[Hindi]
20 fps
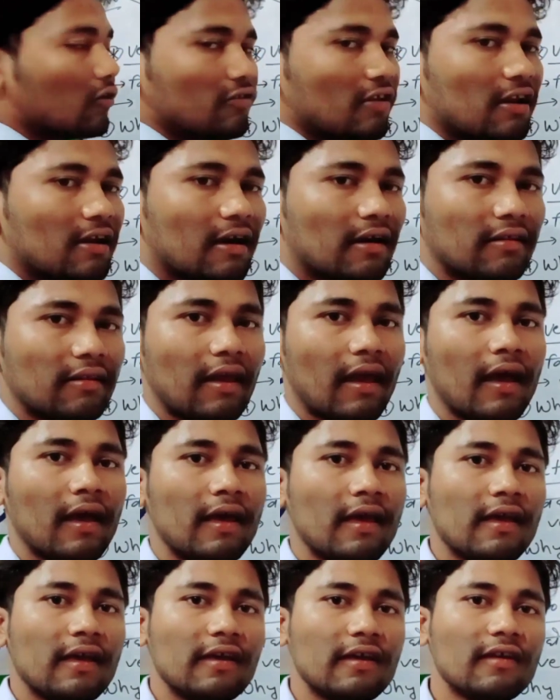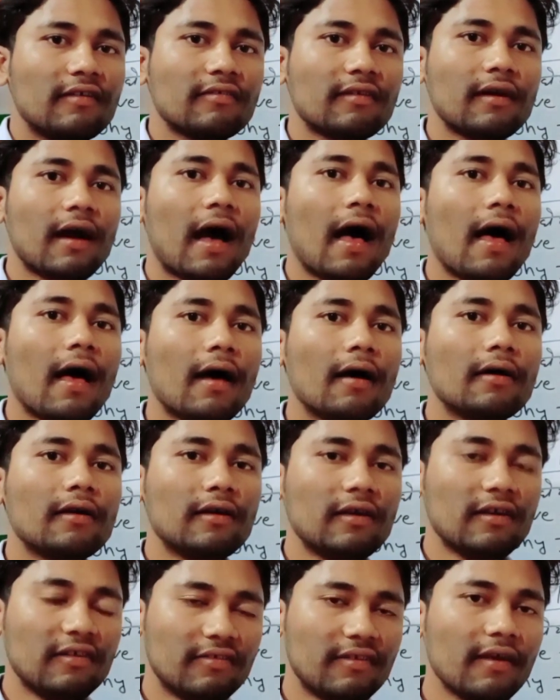काउंसिल कहते हैं इसका
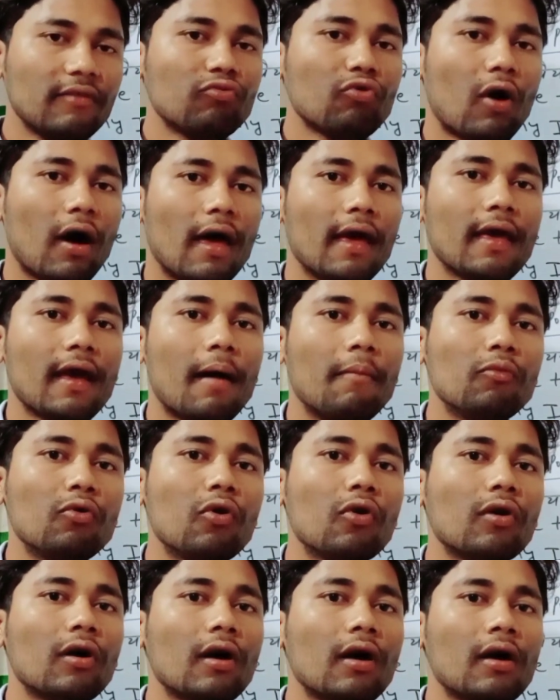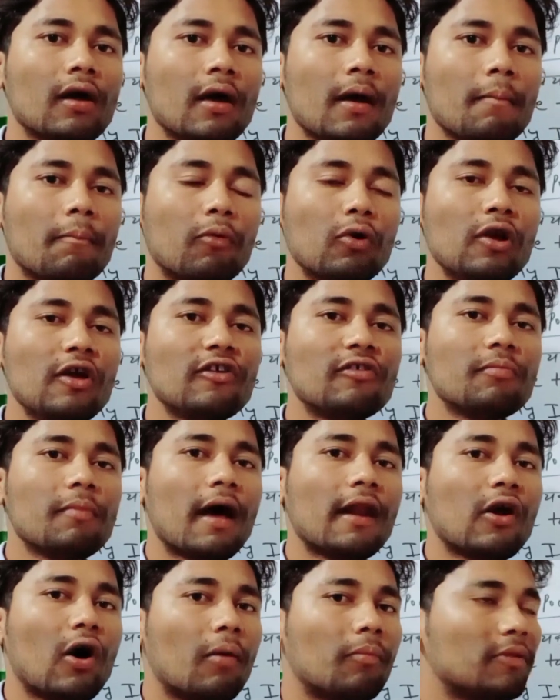इसे जो है हम लोग पुलिस
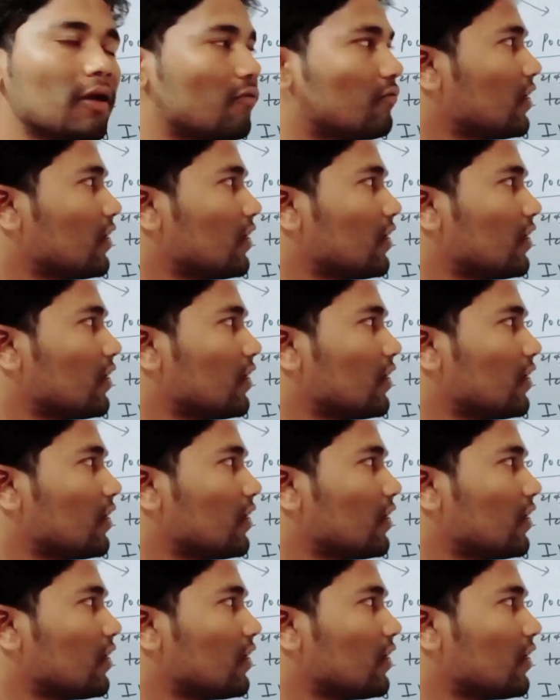मैन ऑफ द